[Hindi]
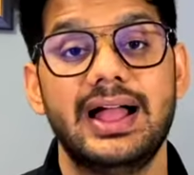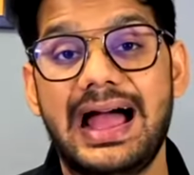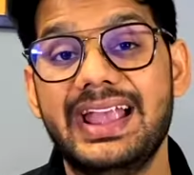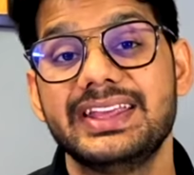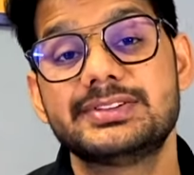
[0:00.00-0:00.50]

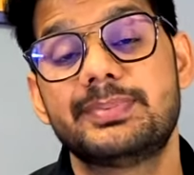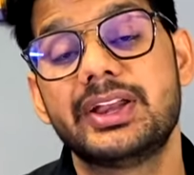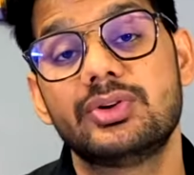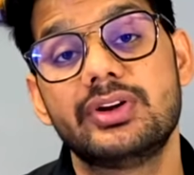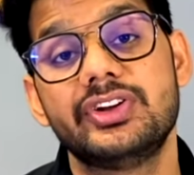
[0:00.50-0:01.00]
एंड इस
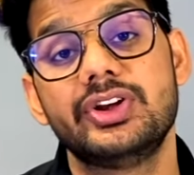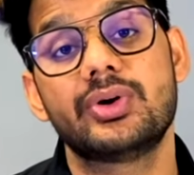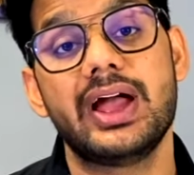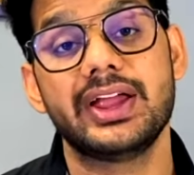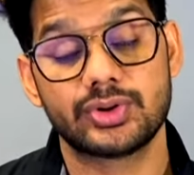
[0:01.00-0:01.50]
पर्टिकुलर वीडियो
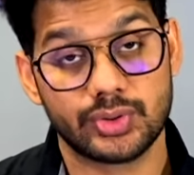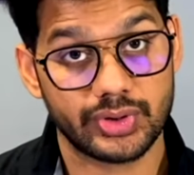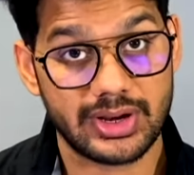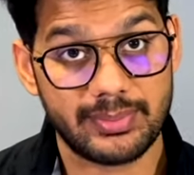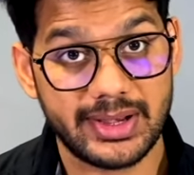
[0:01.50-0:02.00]
का एक
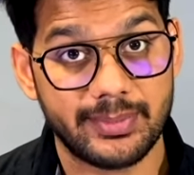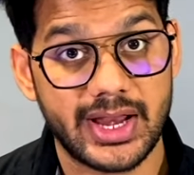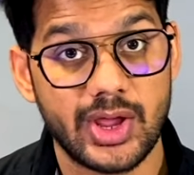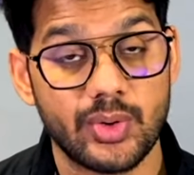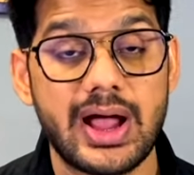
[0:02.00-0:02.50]
ट्यूटोरियल मैंने
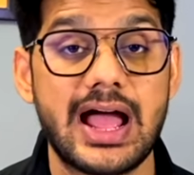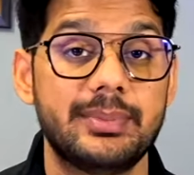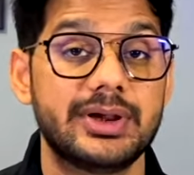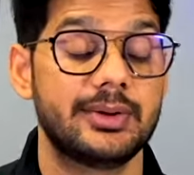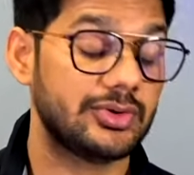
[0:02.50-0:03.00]
बनाया हुआ आई
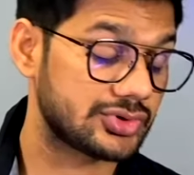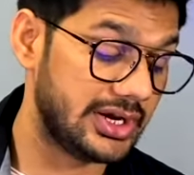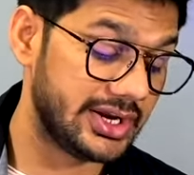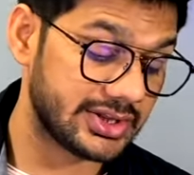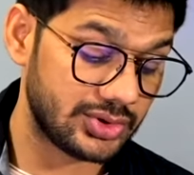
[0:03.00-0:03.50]
बटन में उसका
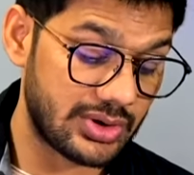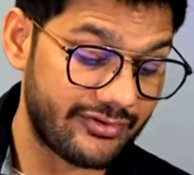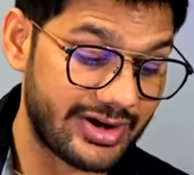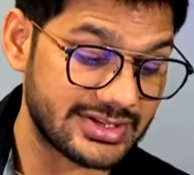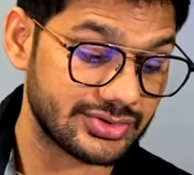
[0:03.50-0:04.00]
लिंक दे दूंगा आप
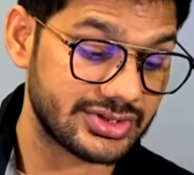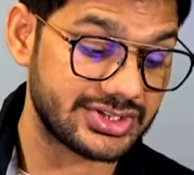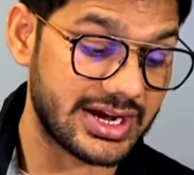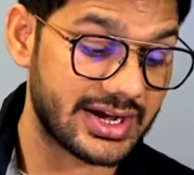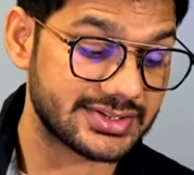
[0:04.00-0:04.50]
वहाँ से उससे
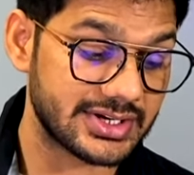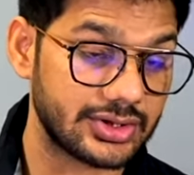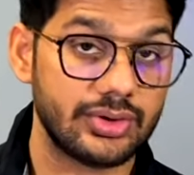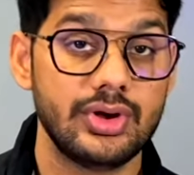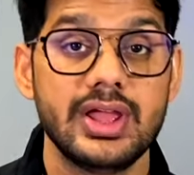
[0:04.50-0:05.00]
चेक कर सकते
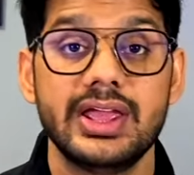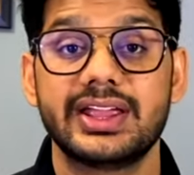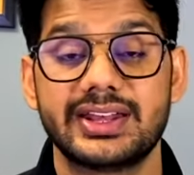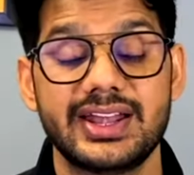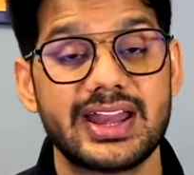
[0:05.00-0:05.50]
हो
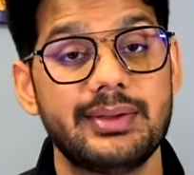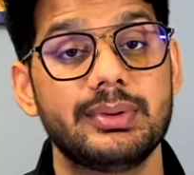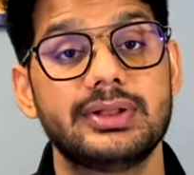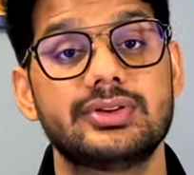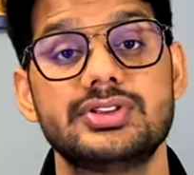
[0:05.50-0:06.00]
कितने टाइम के
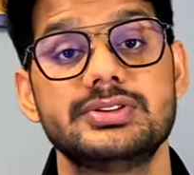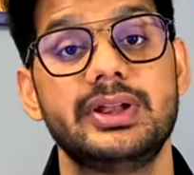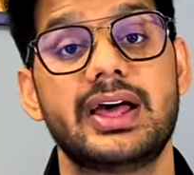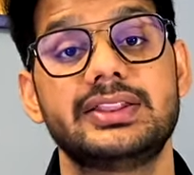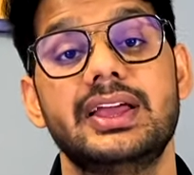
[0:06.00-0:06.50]
बाद कौन सी बीट
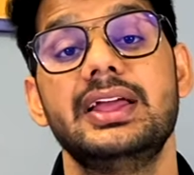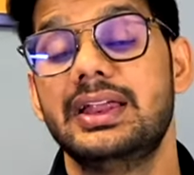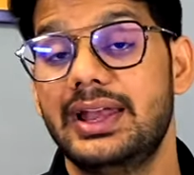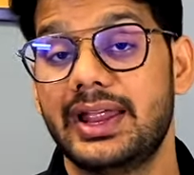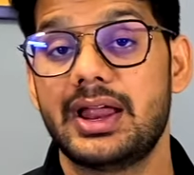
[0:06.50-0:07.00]
आती है
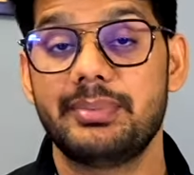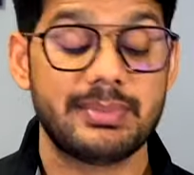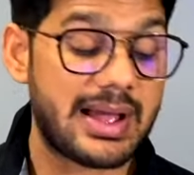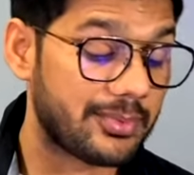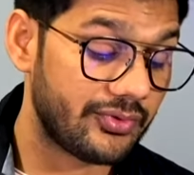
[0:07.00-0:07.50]
लेकिन अभी
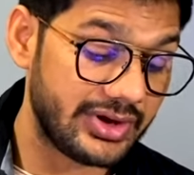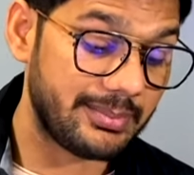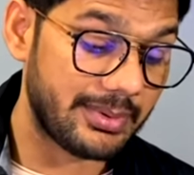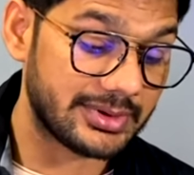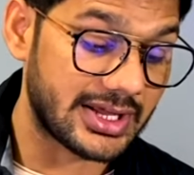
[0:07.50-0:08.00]
मैं आपको वीएम
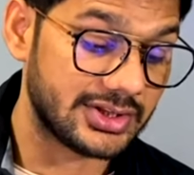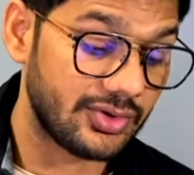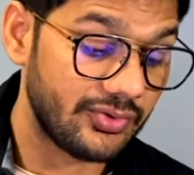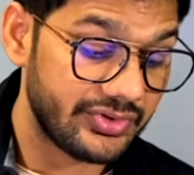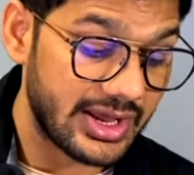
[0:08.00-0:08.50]
पे बता देता
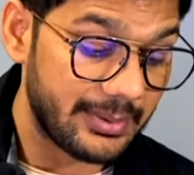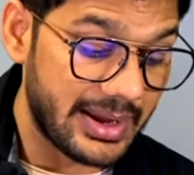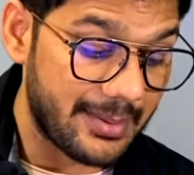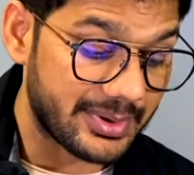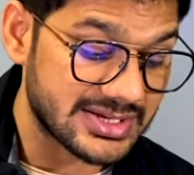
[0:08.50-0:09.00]
हूँ वीएम पे
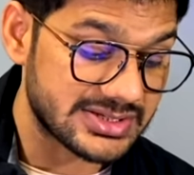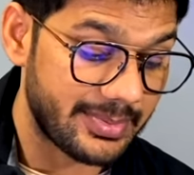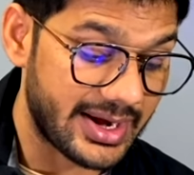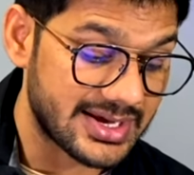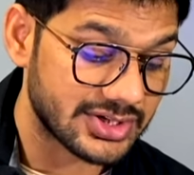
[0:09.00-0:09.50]
आप कैसे
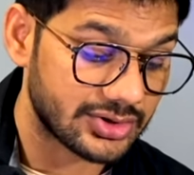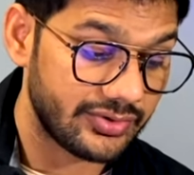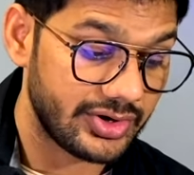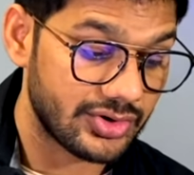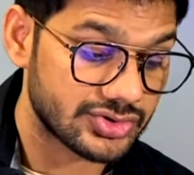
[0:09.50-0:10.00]
बना सकते हो
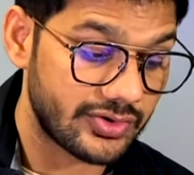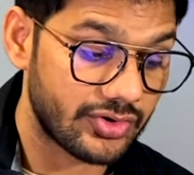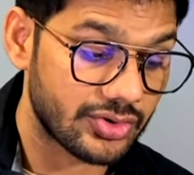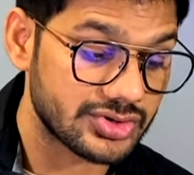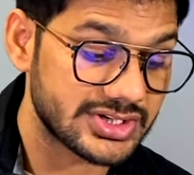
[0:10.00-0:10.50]
वीडियोस को
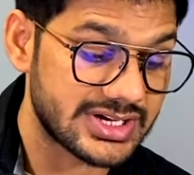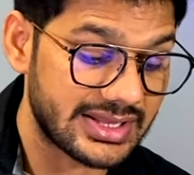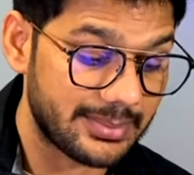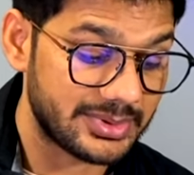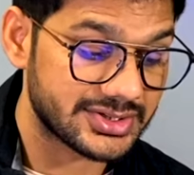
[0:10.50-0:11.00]
फोटोज के साथ
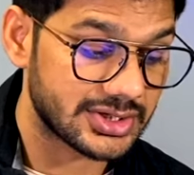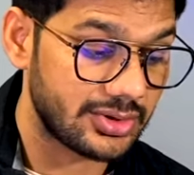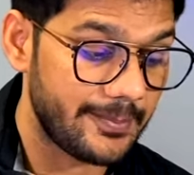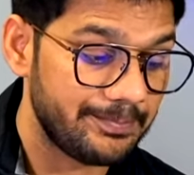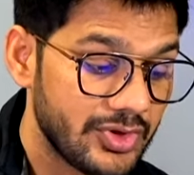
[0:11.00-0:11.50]
आप देख सकते
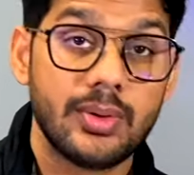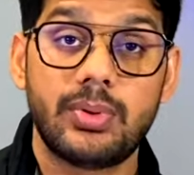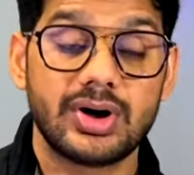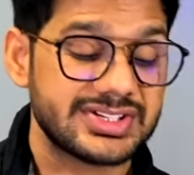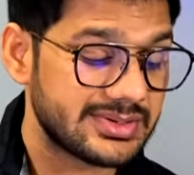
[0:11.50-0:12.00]
हो
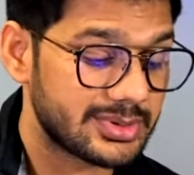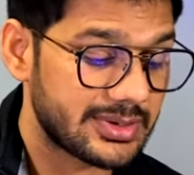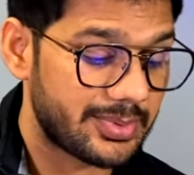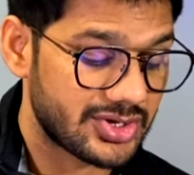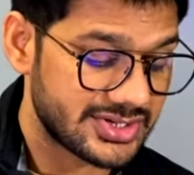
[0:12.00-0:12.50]
बहुत ही सिंपल सा
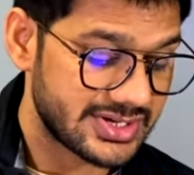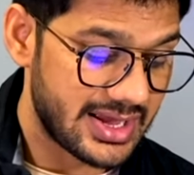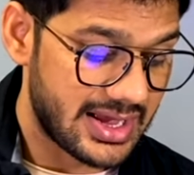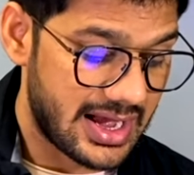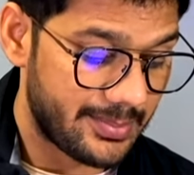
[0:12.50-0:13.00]
प्रोसेस है
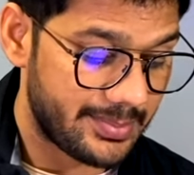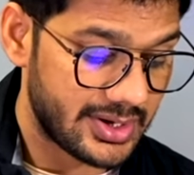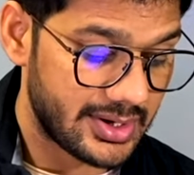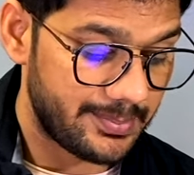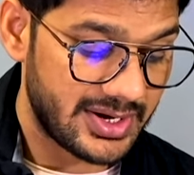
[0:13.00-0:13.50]
आप
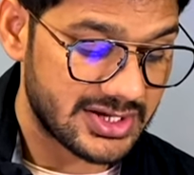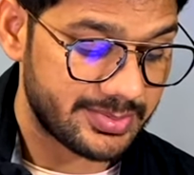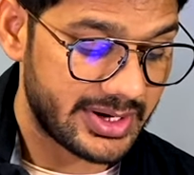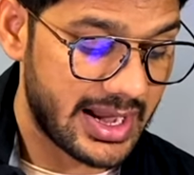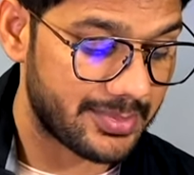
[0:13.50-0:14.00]
प्लस uh,
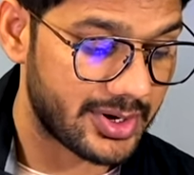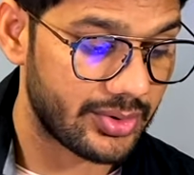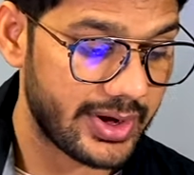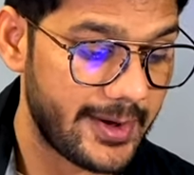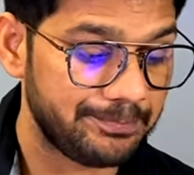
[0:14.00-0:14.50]
पे टैप करोगे